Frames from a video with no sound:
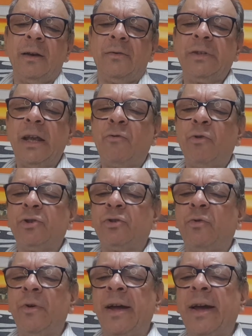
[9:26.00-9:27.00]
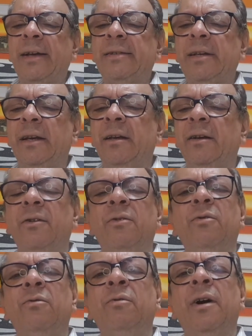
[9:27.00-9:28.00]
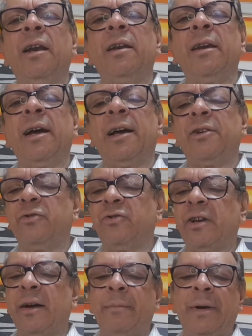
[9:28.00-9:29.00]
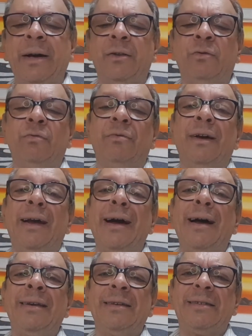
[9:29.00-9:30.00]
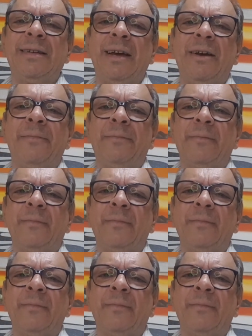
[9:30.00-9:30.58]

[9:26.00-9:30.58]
Não sei quantos conhecem um galináceo chamado Garnizé.